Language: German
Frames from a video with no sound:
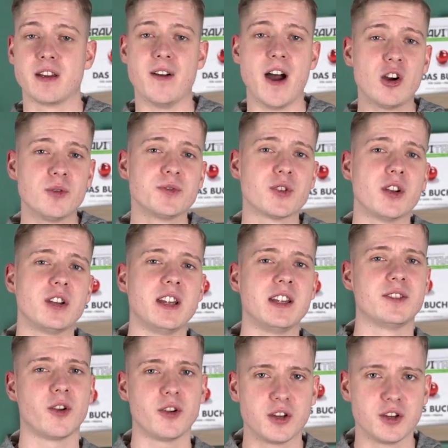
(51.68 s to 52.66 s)
Warum sollte
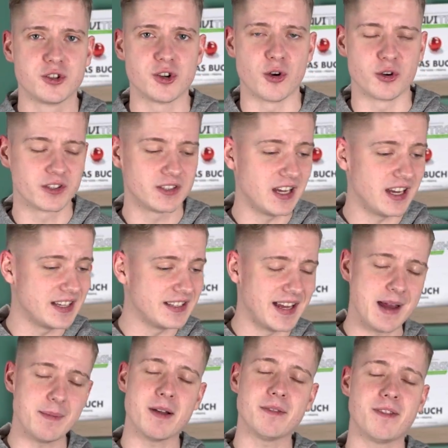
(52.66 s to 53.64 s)
ich solche Jokes, die ich
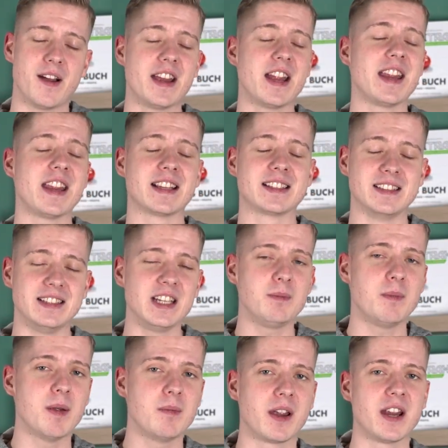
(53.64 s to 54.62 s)
selber feiere, jetzt
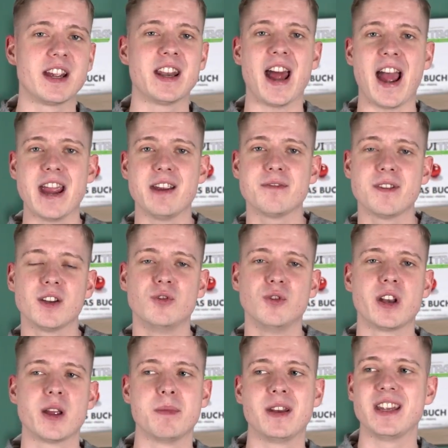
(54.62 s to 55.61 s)
nicht mehr bringen, einfach
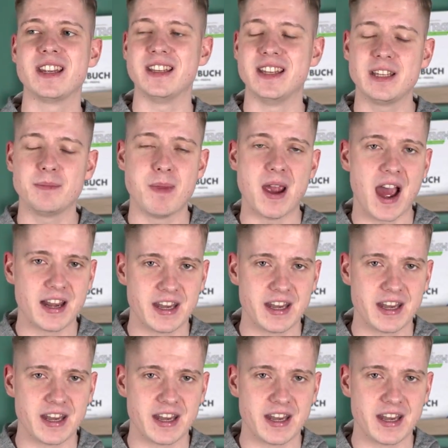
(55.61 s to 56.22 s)
nur damit ich nicht mehr